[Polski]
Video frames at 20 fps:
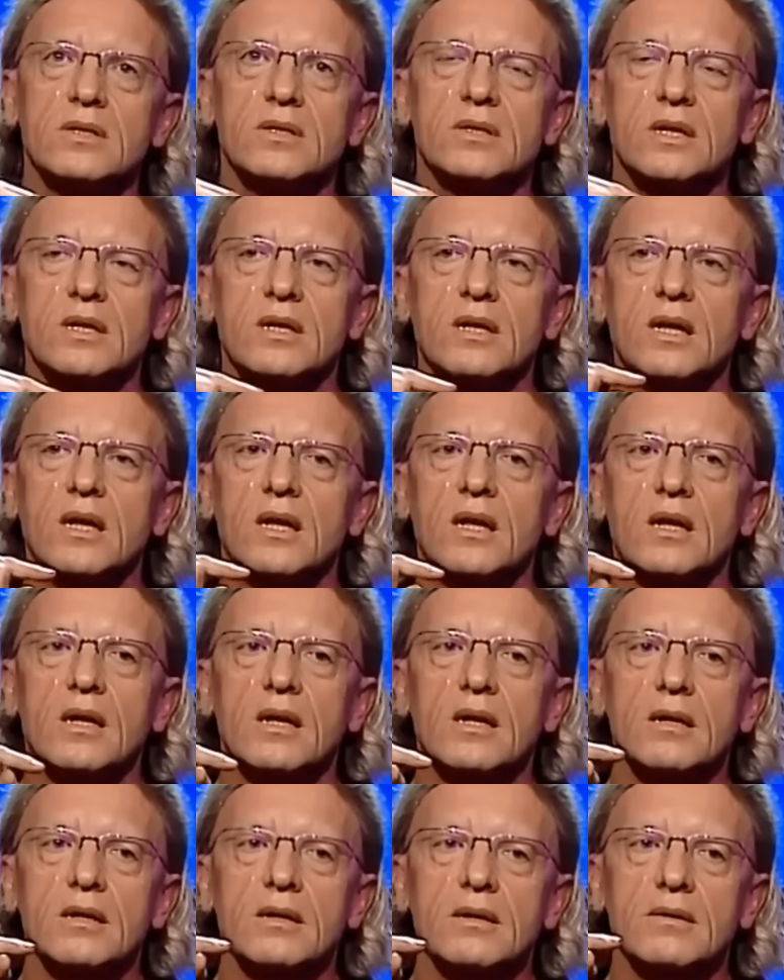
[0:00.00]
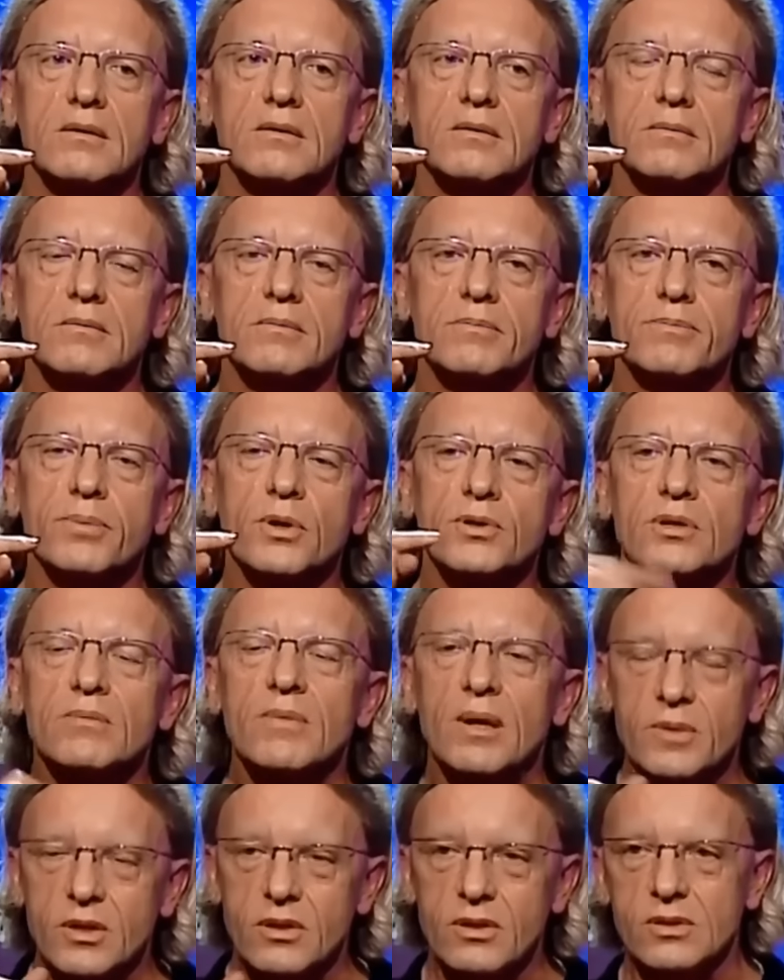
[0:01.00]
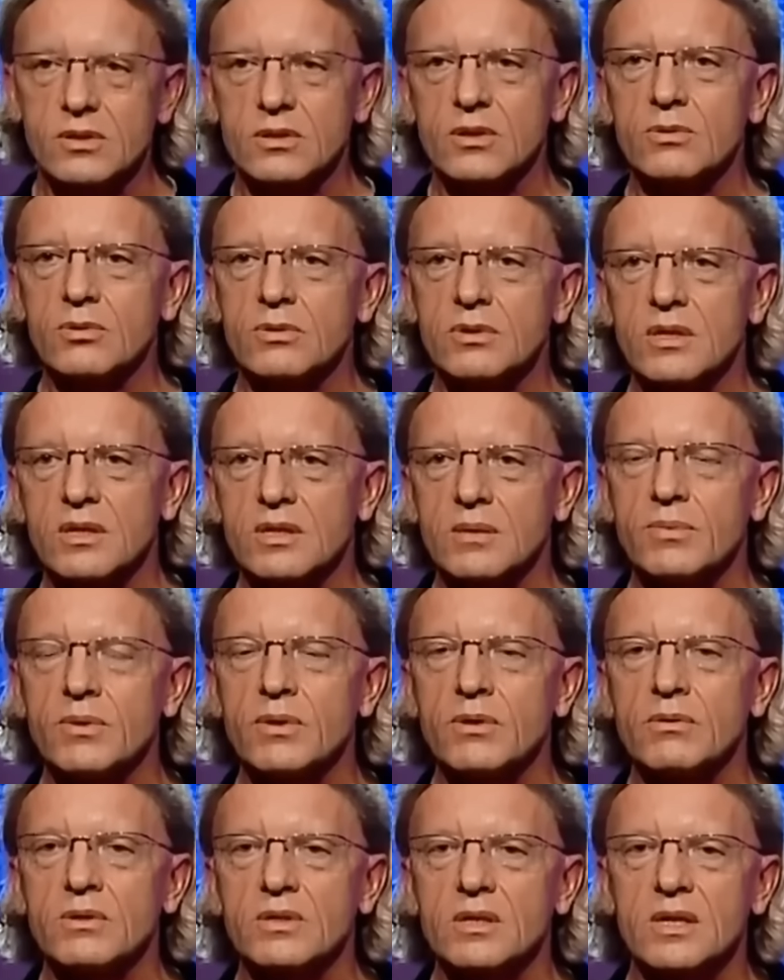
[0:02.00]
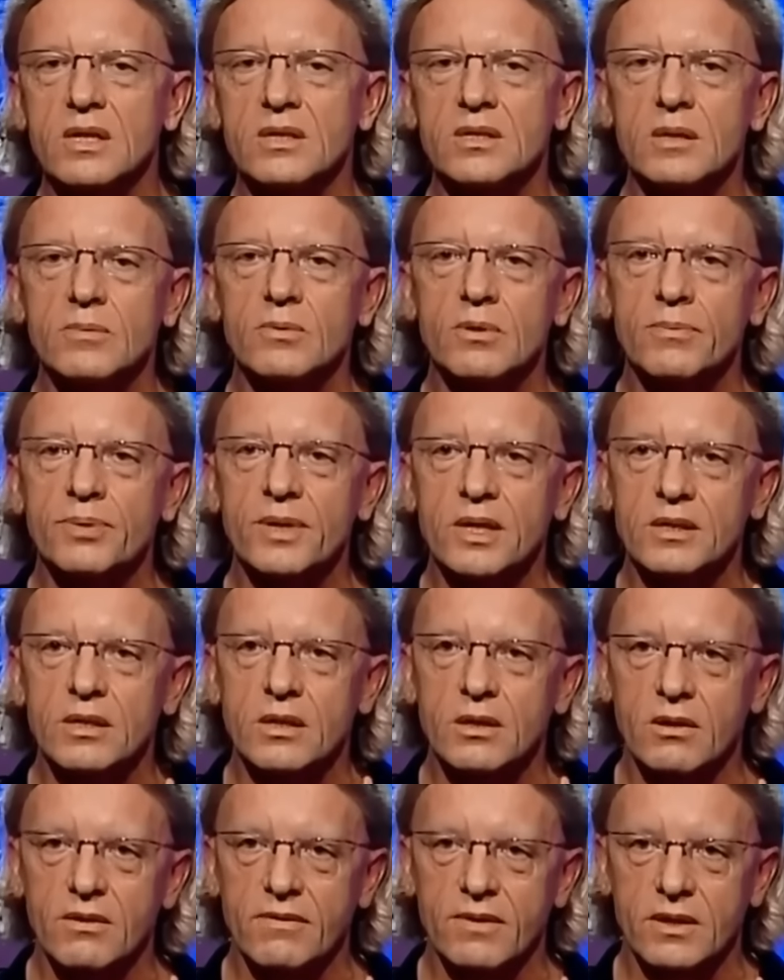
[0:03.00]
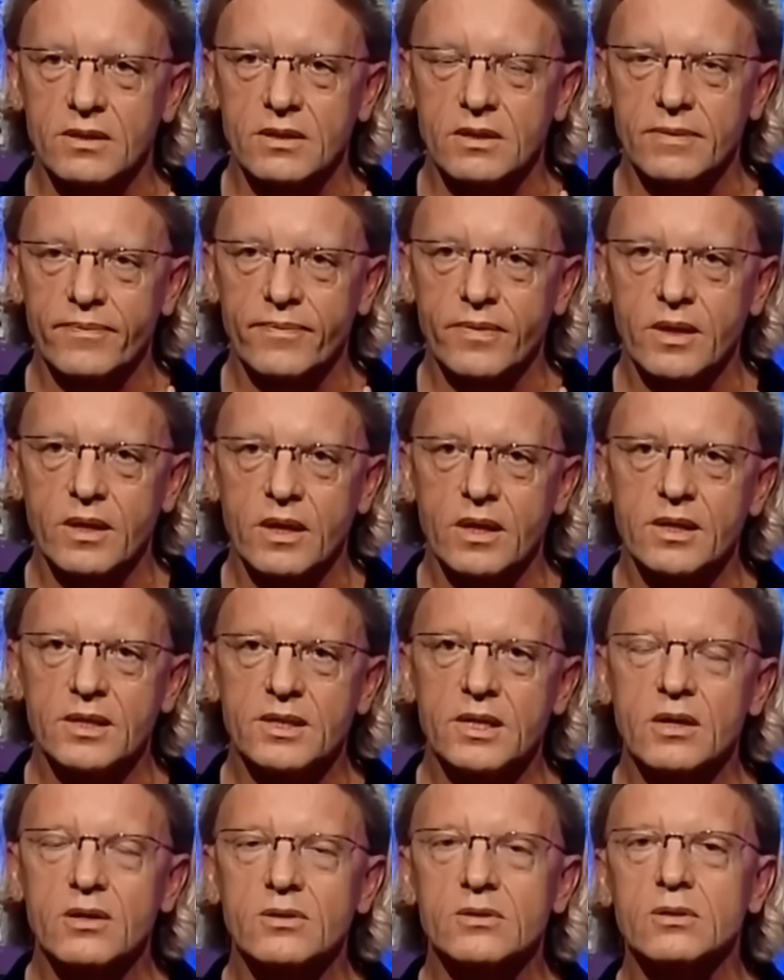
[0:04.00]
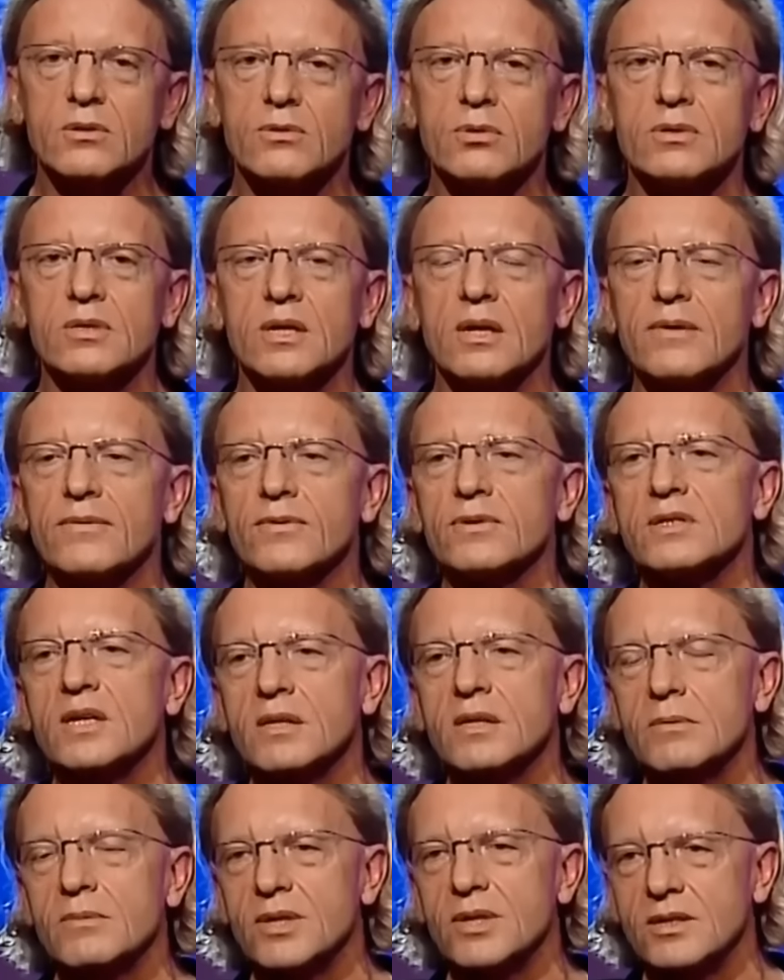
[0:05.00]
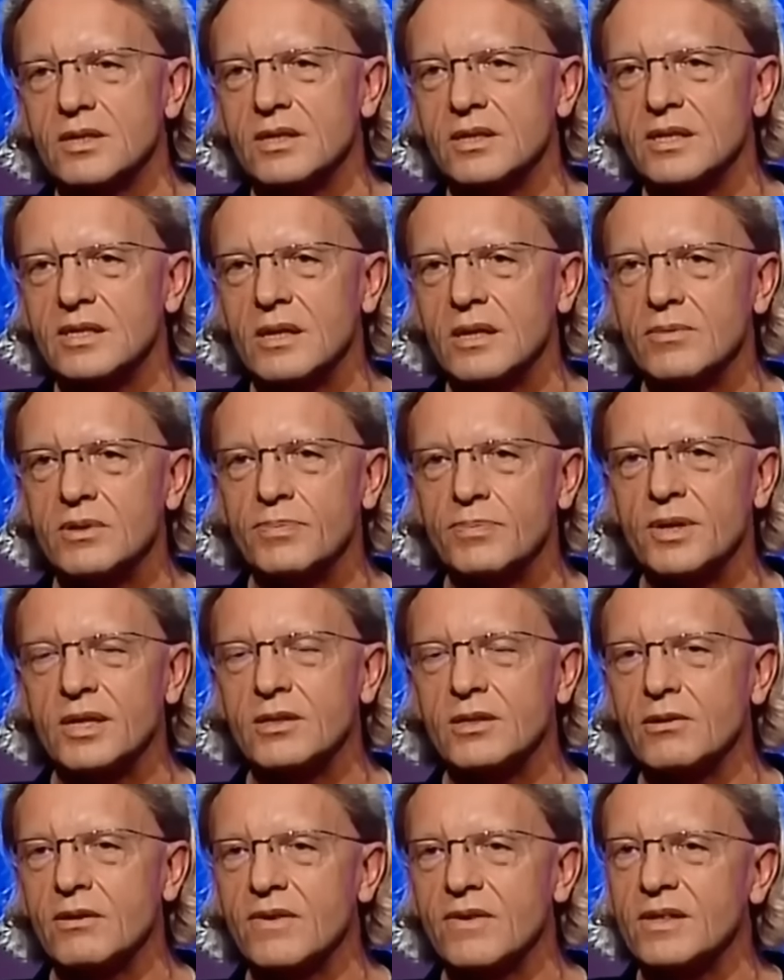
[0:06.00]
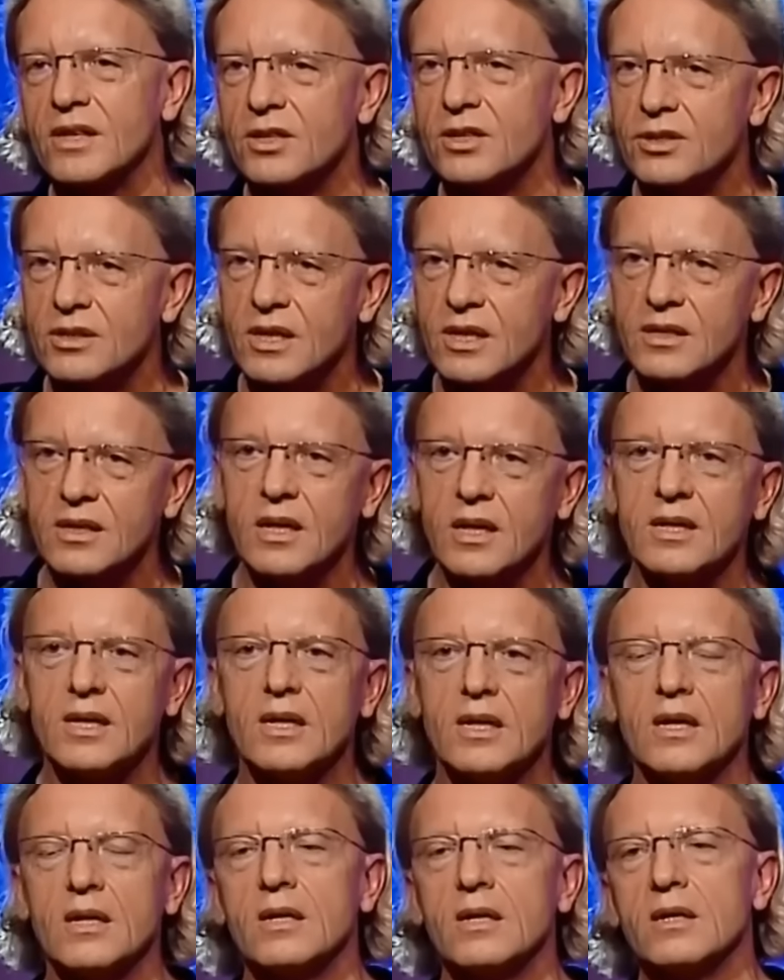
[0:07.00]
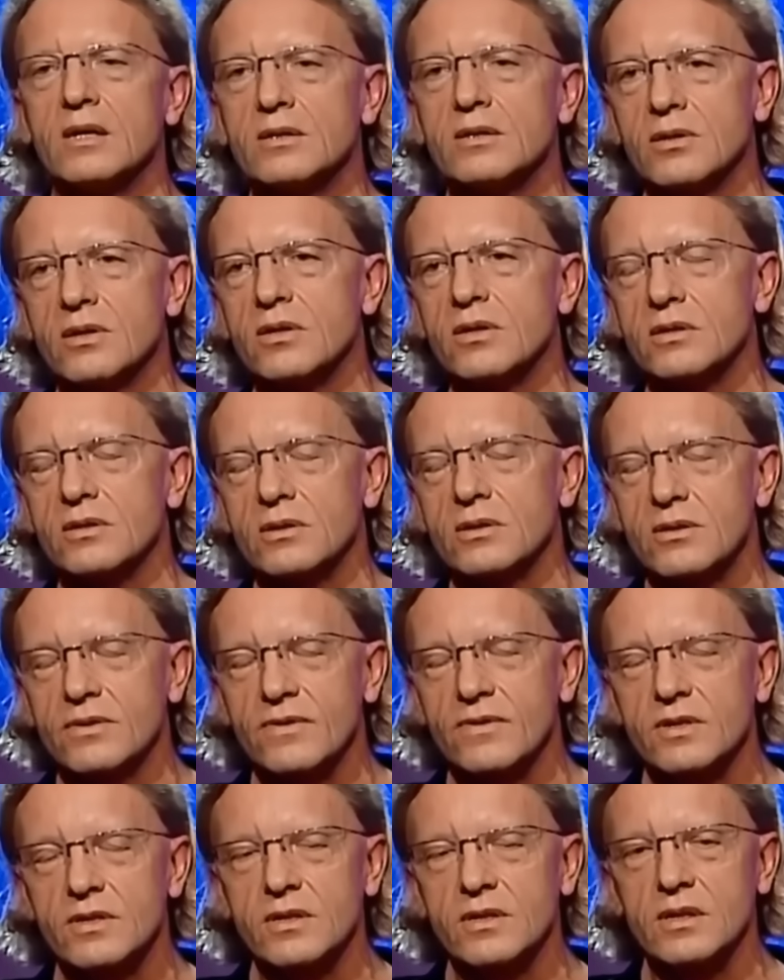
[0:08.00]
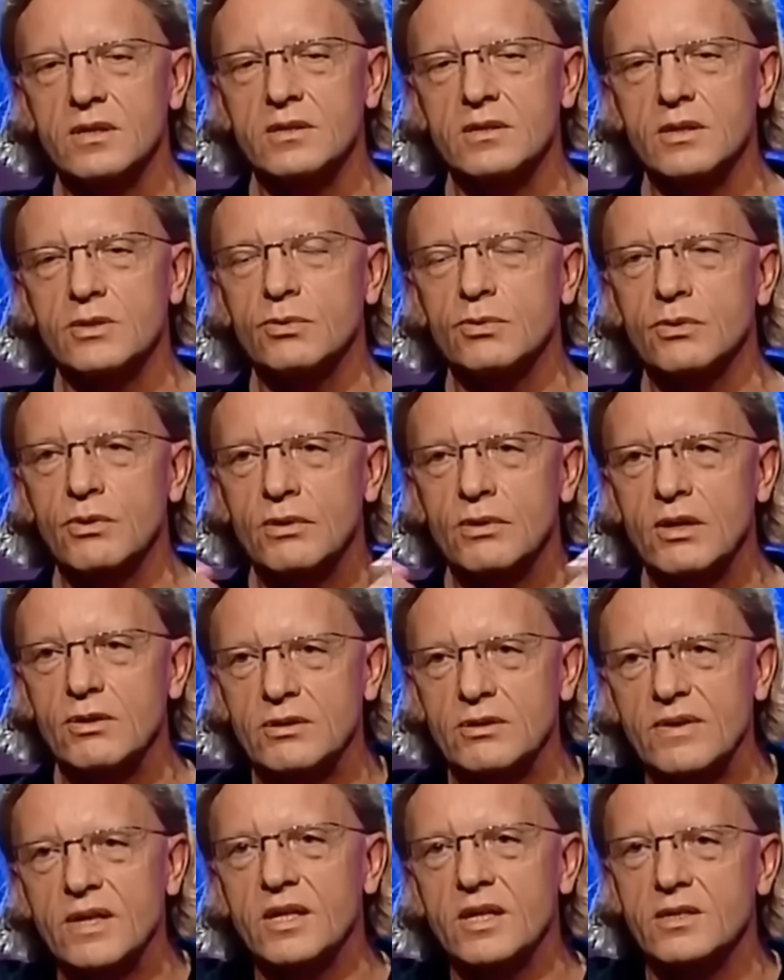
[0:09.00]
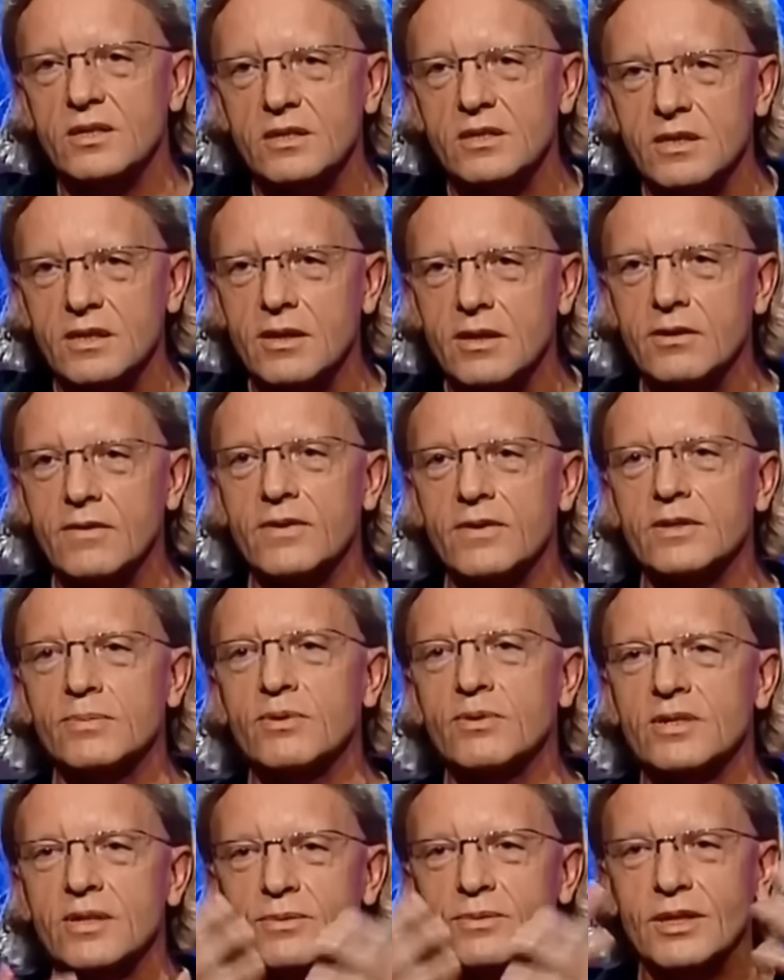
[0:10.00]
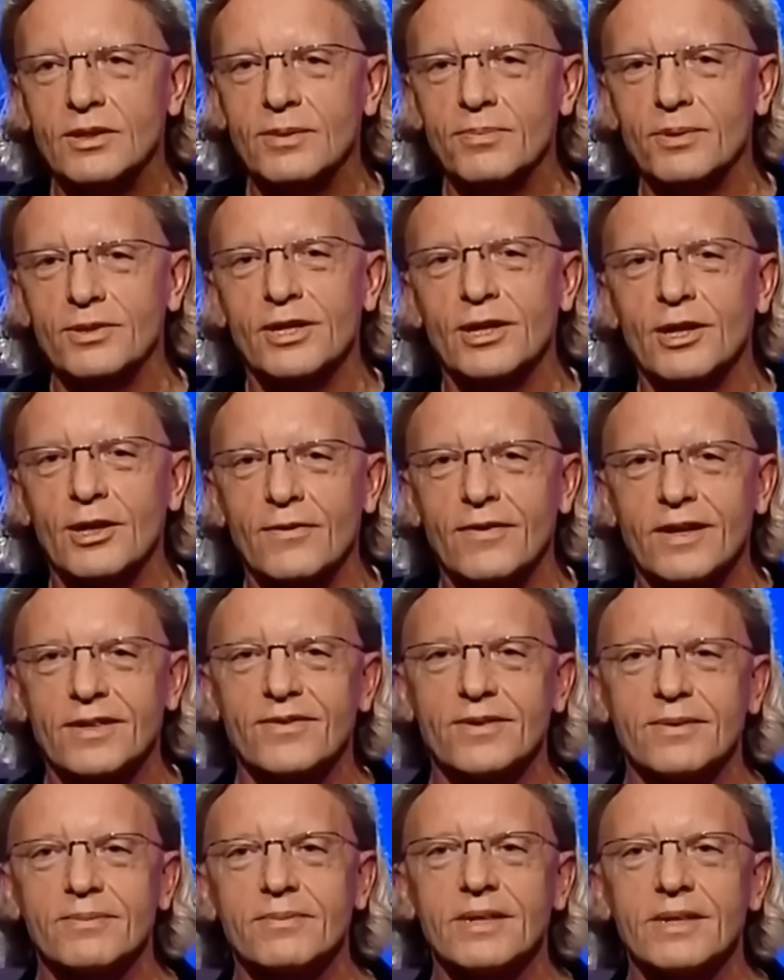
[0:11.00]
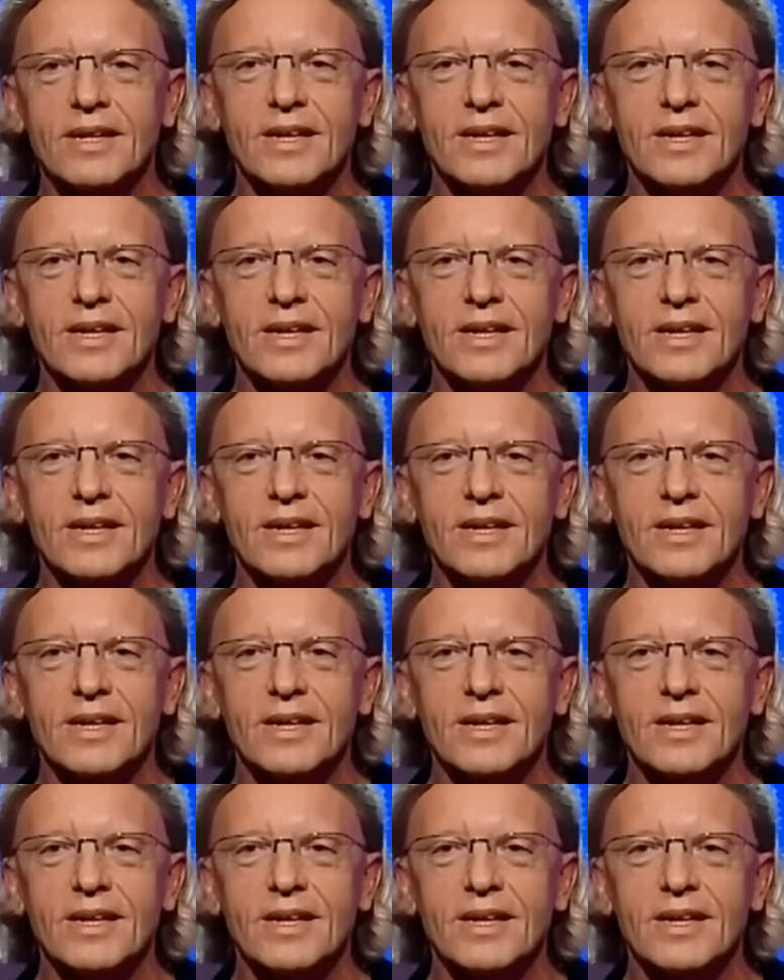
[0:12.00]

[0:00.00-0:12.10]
że E, po to mamy konstytucję, żeby ją czytać, żeby ją praktykować. A nasza konstytucja w ostatnim czasie zaczęła być praktykowana i czytana, e, co jest oczywiście zasługą Jarosława Kaczyńskiego, więc można mu za to podziękować w tym, e,